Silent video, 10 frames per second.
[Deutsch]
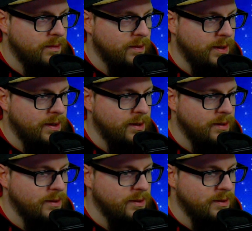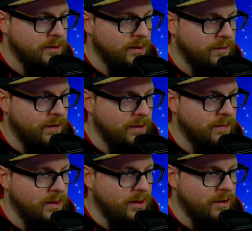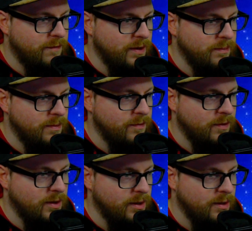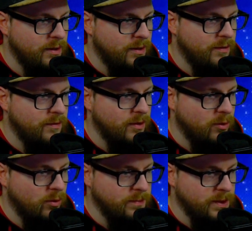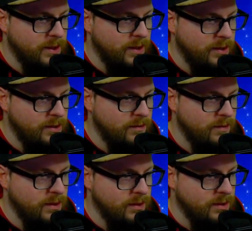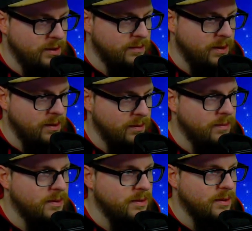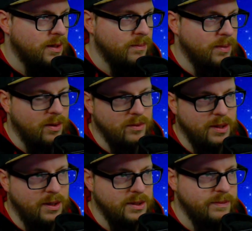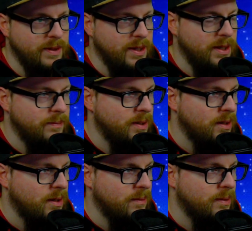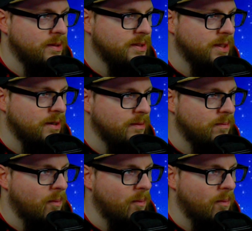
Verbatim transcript: Ah, gefällt mir, gefällt mir von der, von der Optik her nicht, wie ich es jetzt mache, mit drei blau da, zwei gelb da, aber ist egal.